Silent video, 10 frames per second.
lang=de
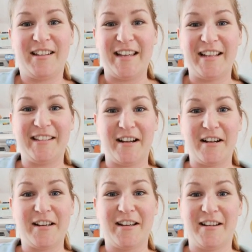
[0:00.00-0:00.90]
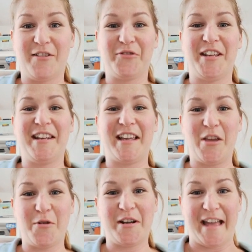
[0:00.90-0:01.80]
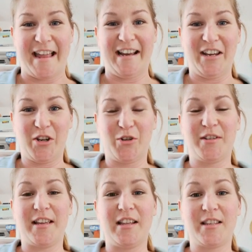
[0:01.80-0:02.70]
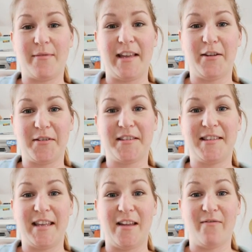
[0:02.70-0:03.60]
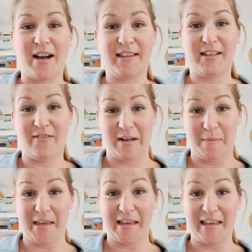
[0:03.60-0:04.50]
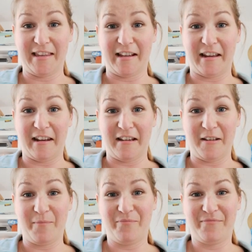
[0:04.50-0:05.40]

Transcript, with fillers: Der Tag, auf den der Georg eigentlich schon seit 2010 wartet, wenn ich mich recht erinnere.